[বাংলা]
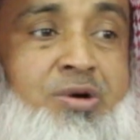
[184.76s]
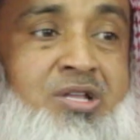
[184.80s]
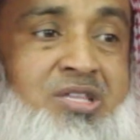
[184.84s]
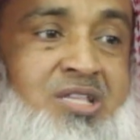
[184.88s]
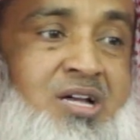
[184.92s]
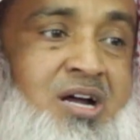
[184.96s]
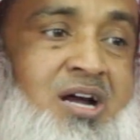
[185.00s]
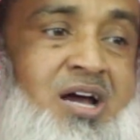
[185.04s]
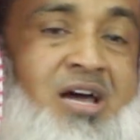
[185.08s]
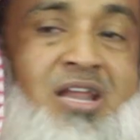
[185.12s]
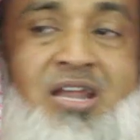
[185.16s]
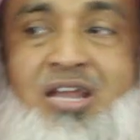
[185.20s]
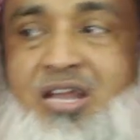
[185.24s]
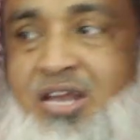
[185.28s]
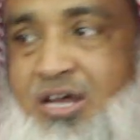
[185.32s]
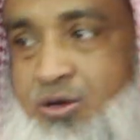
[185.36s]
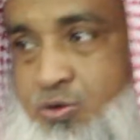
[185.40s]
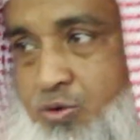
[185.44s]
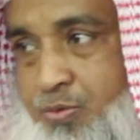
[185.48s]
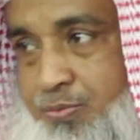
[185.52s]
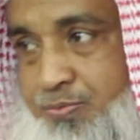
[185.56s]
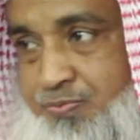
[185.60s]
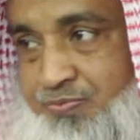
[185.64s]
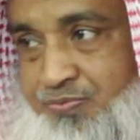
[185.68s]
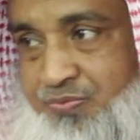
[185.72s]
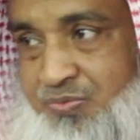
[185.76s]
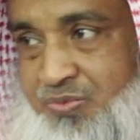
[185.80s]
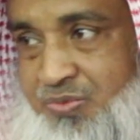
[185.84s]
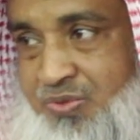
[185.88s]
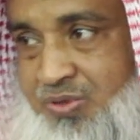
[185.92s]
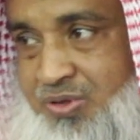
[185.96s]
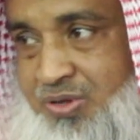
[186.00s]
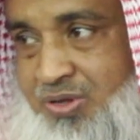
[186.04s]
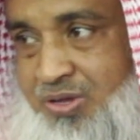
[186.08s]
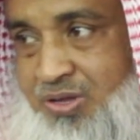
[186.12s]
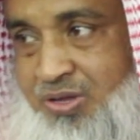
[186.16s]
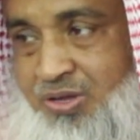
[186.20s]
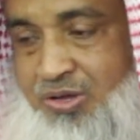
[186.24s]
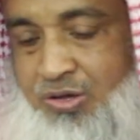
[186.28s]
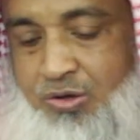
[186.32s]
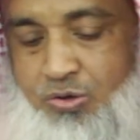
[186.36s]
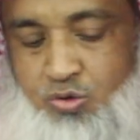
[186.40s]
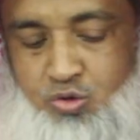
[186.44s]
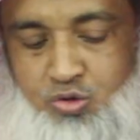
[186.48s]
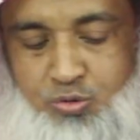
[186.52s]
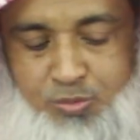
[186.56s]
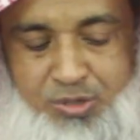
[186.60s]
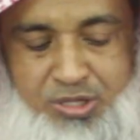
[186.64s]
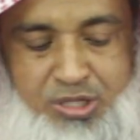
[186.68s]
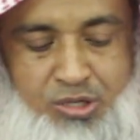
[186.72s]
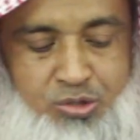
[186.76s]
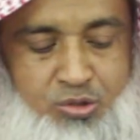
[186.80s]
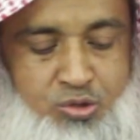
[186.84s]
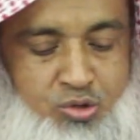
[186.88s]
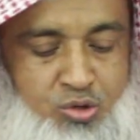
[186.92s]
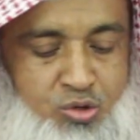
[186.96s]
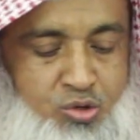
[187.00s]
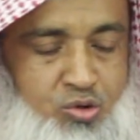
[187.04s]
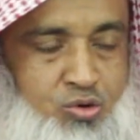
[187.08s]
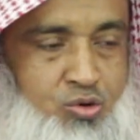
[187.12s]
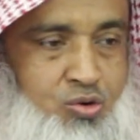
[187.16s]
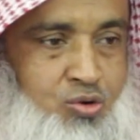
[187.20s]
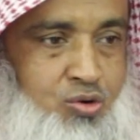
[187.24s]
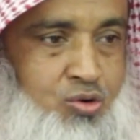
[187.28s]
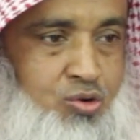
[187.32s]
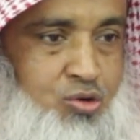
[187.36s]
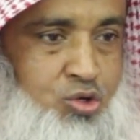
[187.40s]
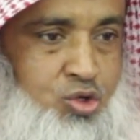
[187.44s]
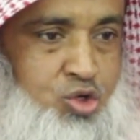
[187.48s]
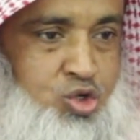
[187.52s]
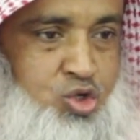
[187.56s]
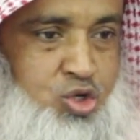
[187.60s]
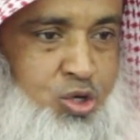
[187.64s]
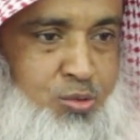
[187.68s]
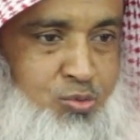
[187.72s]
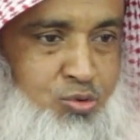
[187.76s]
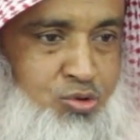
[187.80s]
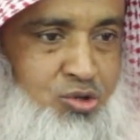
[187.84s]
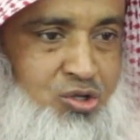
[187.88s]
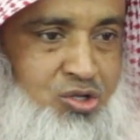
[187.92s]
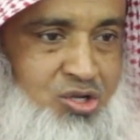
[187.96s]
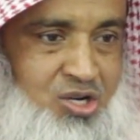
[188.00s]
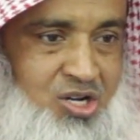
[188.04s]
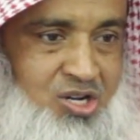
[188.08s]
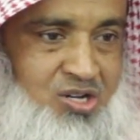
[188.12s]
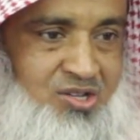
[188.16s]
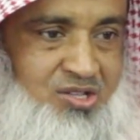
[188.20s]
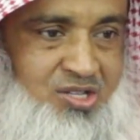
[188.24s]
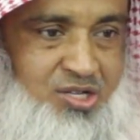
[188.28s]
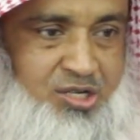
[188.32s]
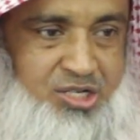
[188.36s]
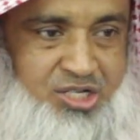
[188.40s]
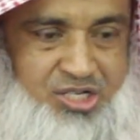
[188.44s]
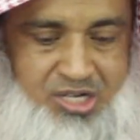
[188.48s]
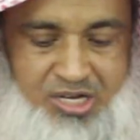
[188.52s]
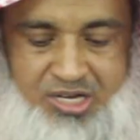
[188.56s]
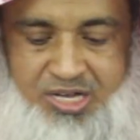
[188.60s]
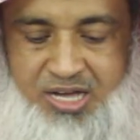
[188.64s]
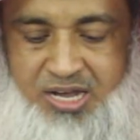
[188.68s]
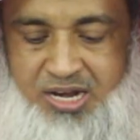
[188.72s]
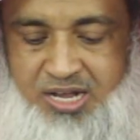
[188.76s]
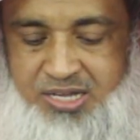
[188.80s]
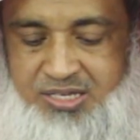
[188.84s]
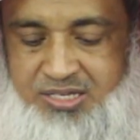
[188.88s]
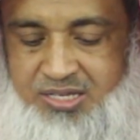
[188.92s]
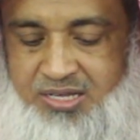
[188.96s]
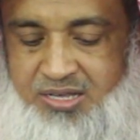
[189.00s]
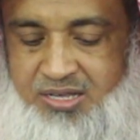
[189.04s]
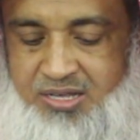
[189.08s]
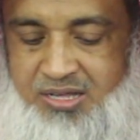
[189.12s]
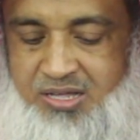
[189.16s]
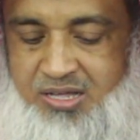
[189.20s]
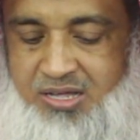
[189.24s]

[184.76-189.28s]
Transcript: মাতা আল্লাকুম তোমাদের জন্য সমুদ্রের যে শিকার আছে